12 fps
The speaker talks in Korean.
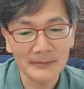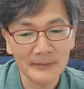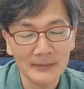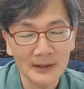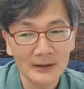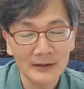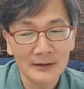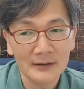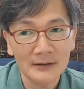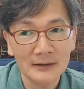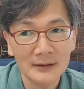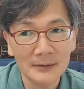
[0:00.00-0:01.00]
음,
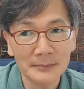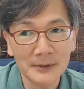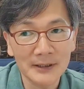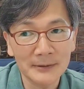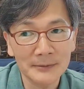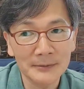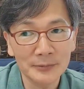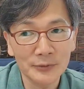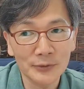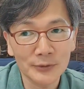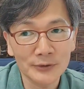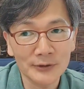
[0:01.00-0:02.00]
그러니까
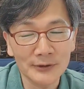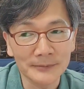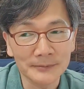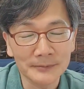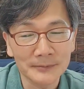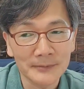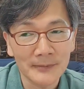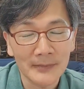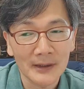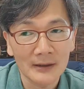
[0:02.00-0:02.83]
베냐민 부족은